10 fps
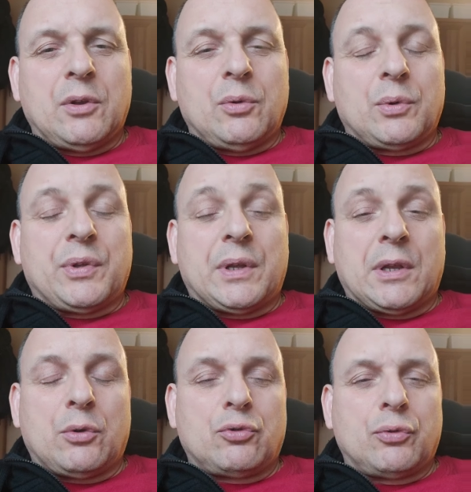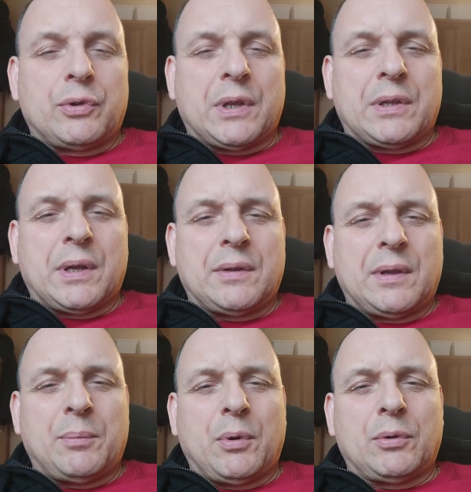Donc c'est quelque chose qui est très
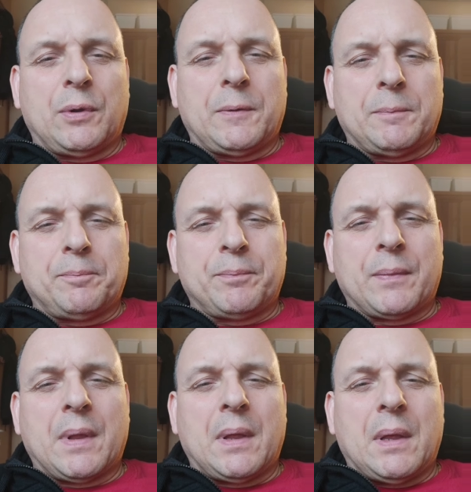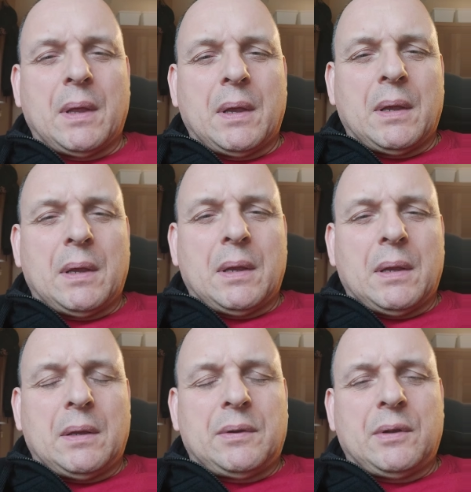important.
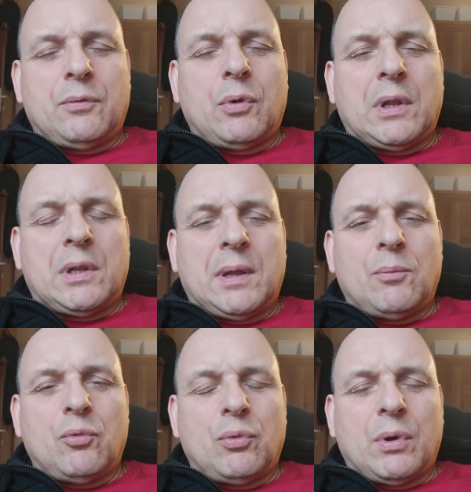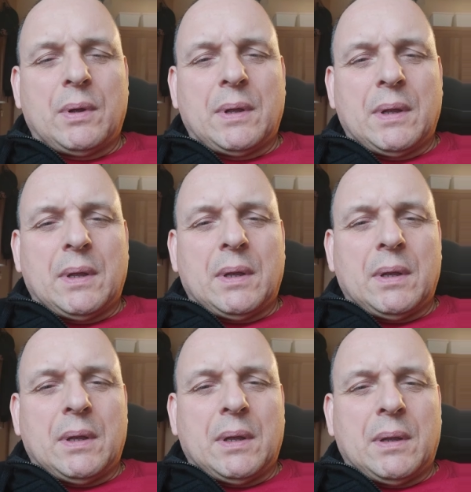Cette voie de l'amour,
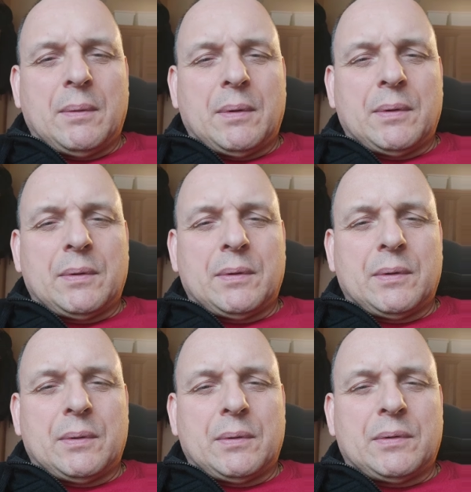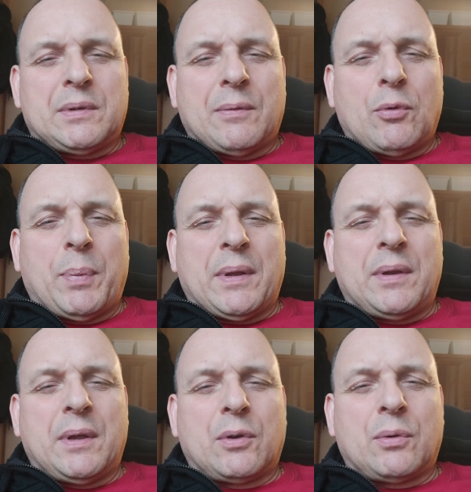euh, ça ne veut pas
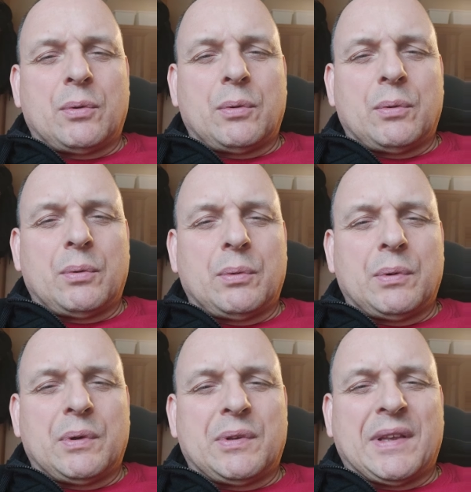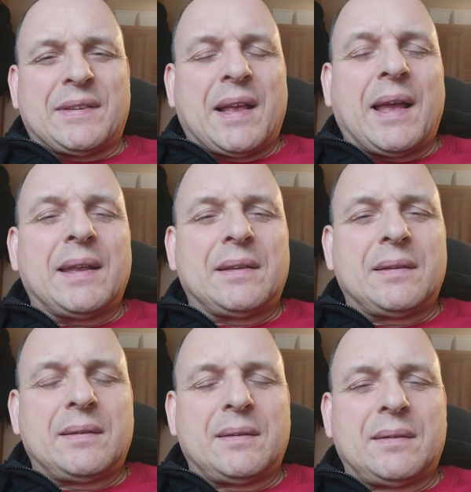dire que ça s'arrête